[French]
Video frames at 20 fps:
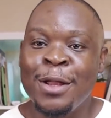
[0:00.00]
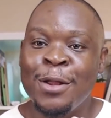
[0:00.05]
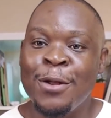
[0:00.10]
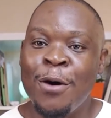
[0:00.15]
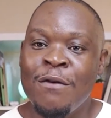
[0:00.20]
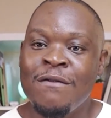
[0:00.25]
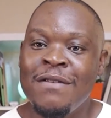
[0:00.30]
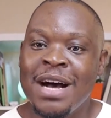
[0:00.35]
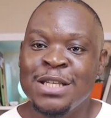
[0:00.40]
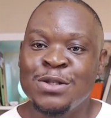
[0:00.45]

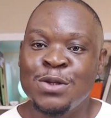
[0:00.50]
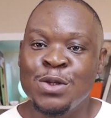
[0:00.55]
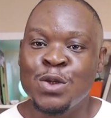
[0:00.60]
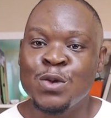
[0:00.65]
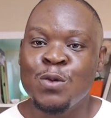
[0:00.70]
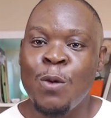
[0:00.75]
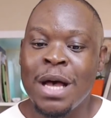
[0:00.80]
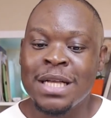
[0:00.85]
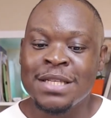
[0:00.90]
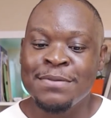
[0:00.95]
Donc, on va sur
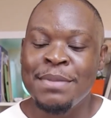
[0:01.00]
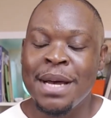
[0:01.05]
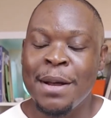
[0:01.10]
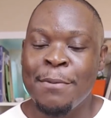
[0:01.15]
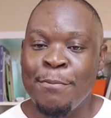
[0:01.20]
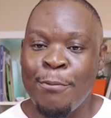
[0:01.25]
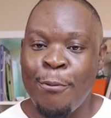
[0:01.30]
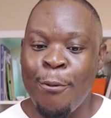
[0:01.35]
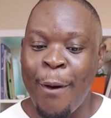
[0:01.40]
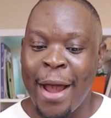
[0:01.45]

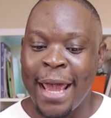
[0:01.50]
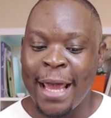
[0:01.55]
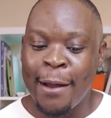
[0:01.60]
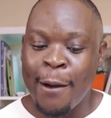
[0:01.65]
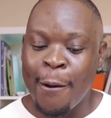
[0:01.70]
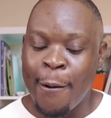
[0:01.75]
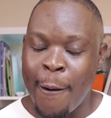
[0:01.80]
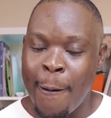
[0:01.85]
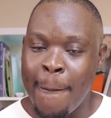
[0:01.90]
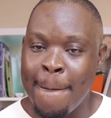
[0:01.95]

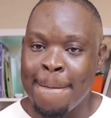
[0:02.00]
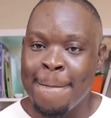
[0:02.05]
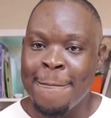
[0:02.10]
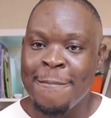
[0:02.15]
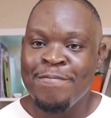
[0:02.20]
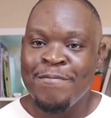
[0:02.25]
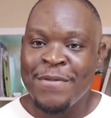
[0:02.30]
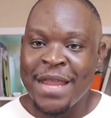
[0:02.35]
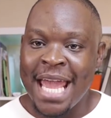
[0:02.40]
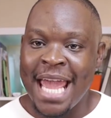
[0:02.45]
swaxbucks.com
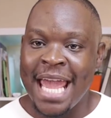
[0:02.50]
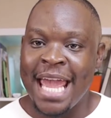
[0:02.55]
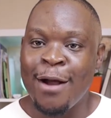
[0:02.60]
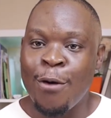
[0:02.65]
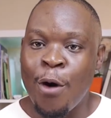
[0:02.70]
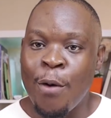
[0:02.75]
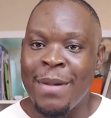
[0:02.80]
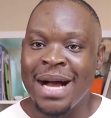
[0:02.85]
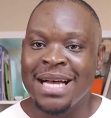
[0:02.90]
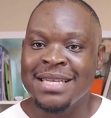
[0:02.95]

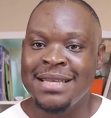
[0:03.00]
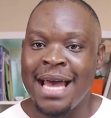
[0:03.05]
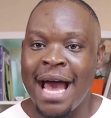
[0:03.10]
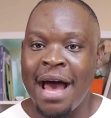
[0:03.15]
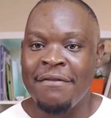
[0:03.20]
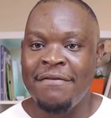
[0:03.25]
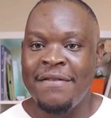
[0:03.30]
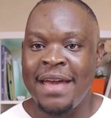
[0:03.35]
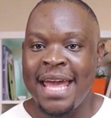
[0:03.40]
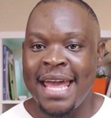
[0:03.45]
et commence
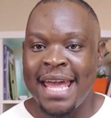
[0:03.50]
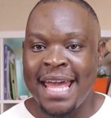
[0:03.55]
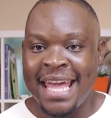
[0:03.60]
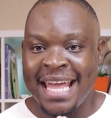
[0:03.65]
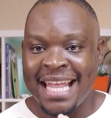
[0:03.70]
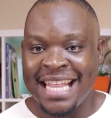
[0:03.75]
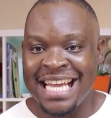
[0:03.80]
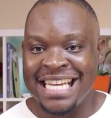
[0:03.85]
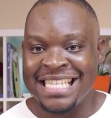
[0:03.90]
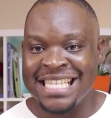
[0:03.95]
à faire
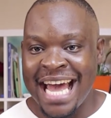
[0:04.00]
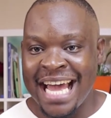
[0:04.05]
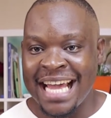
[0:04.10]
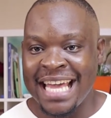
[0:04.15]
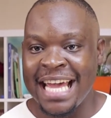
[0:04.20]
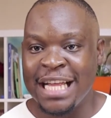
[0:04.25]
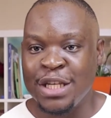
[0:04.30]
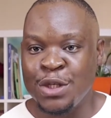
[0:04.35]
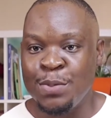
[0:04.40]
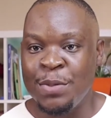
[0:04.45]
des
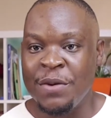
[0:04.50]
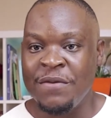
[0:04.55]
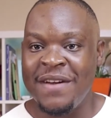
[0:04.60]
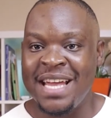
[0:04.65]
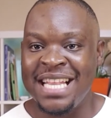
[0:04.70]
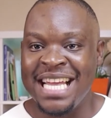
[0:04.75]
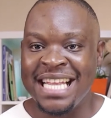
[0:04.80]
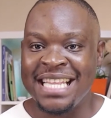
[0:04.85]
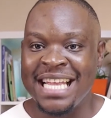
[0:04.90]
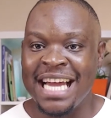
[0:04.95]
enquêtes. Tu peux
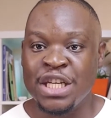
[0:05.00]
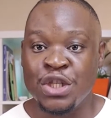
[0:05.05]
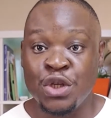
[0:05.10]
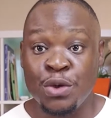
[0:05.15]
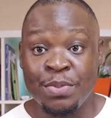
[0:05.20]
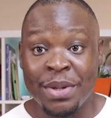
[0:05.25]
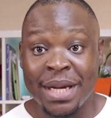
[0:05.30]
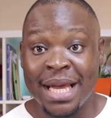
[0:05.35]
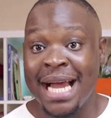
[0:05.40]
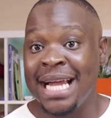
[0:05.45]
faire des tâches,
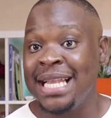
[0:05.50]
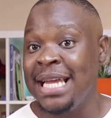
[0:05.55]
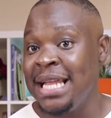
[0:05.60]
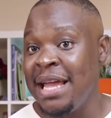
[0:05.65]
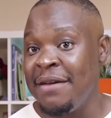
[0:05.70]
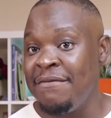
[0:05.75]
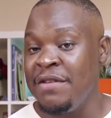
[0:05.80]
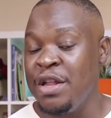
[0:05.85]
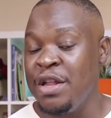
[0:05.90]
tu peux regarder des